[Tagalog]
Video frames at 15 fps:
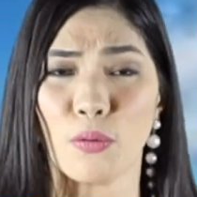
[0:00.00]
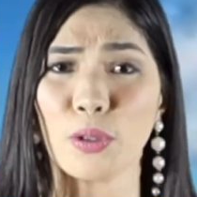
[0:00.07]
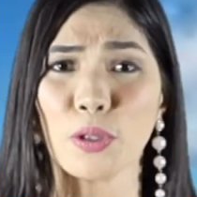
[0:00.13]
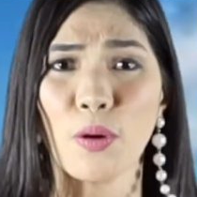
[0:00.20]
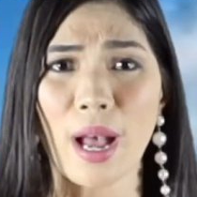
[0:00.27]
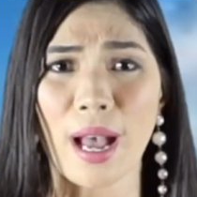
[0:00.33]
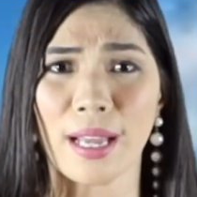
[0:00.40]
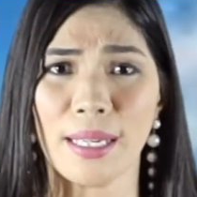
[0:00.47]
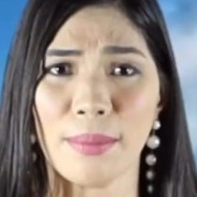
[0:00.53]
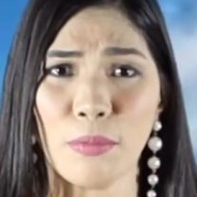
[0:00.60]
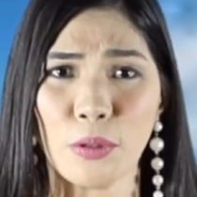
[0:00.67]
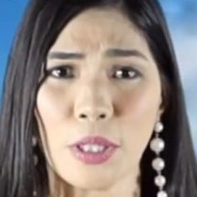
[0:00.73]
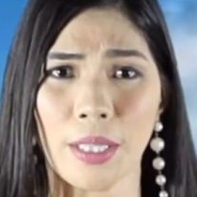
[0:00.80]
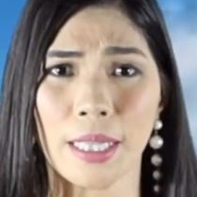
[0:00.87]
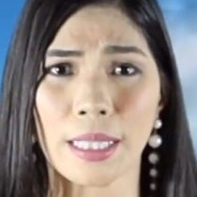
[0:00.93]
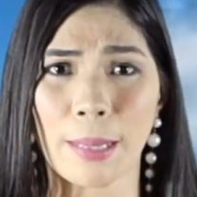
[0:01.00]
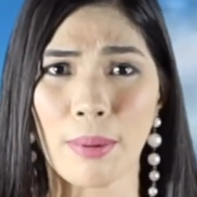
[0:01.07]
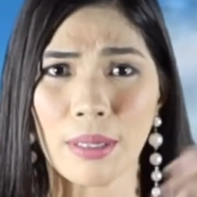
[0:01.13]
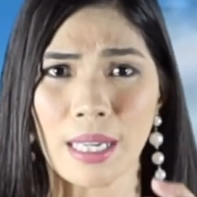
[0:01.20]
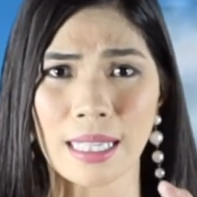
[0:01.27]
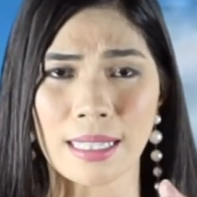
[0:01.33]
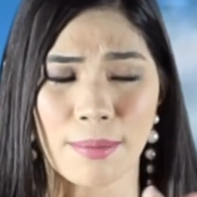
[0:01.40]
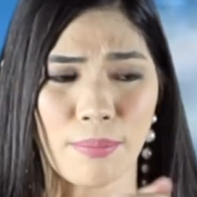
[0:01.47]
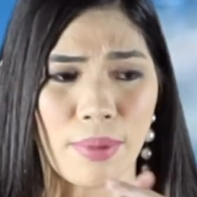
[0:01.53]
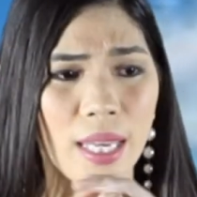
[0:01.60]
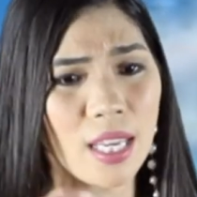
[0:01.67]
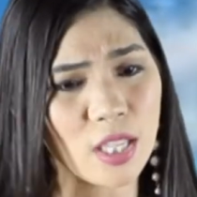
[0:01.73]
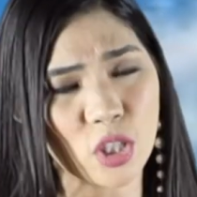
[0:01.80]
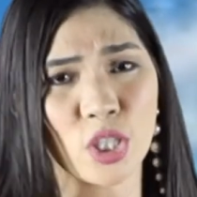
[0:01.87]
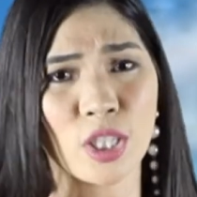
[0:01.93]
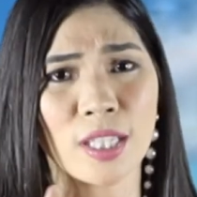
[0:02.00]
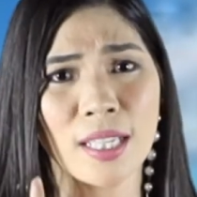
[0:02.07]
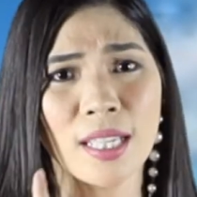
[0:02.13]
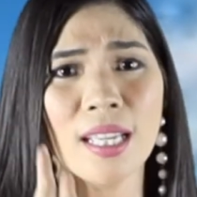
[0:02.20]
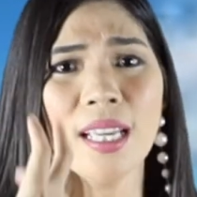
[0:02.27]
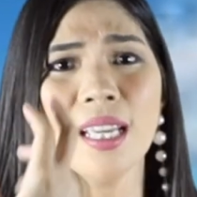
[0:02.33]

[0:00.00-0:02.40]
So, huwag niyong kakalimutan yan kapag nasa beach.